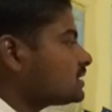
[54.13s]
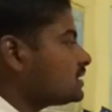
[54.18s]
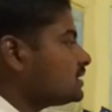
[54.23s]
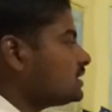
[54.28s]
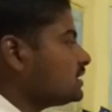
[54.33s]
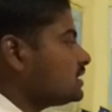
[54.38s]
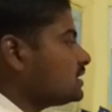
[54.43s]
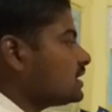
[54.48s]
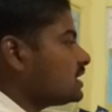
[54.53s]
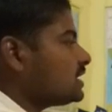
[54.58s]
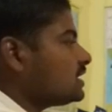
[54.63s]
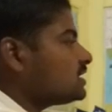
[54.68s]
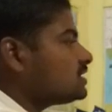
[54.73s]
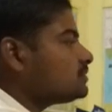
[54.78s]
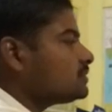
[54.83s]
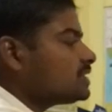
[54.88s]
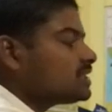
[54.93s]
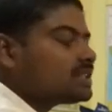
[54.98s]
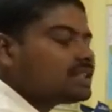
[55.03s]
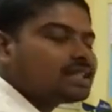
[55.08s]
कि
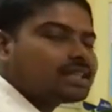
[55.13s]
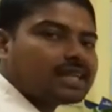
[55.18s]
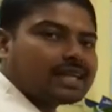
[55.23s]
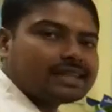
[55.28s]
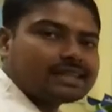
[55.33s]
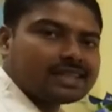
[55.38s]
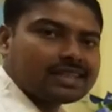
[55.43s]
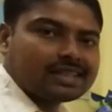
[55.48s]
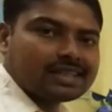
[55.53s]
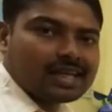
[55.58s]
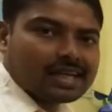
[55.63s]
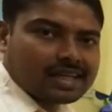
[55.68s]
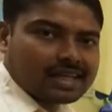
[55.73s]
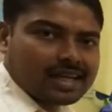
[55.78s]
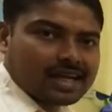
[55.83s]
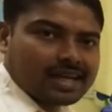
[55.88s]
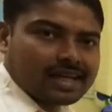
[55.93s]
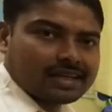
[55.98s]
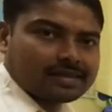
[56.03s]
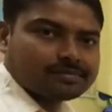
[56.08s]
एलिजिबिलिटी क्राइटेरिया
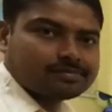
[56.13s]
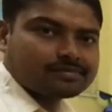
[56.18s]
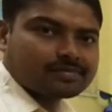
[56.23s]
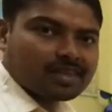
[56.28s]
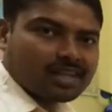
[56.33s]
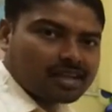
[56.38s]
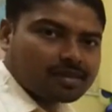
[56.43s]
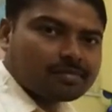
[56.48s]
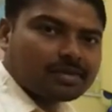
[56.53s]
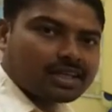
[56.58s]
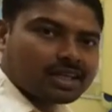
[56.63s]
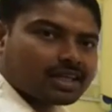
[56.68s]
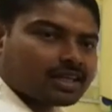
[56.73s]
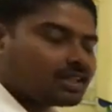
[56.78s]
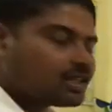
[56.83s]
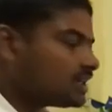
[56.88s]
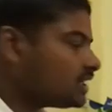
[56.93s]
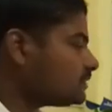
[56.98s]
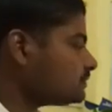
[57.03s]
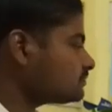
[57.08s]
क्या है एम ए के
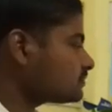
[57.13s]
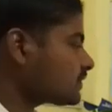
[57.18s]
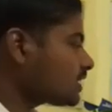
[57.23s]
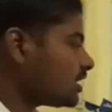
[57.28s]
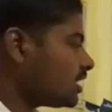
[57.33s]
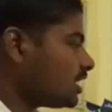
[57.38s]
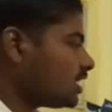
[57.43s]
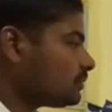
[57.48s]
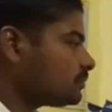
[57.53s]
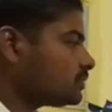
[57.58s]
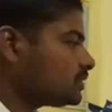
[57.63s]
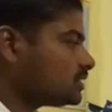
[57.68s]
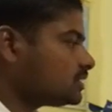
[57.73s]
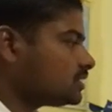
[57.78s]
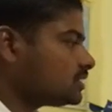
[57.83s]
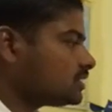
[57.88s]
लिए आप